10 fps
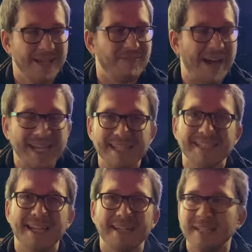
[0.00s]
weil
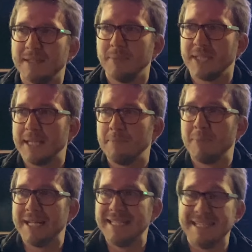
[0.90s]
ich kann dann nämlich in
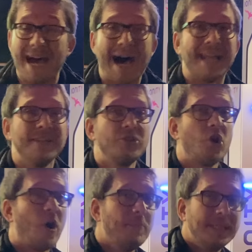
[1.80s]
Berlin
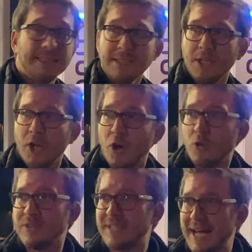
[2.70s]
ankommen
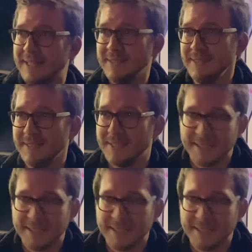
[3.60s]
und dann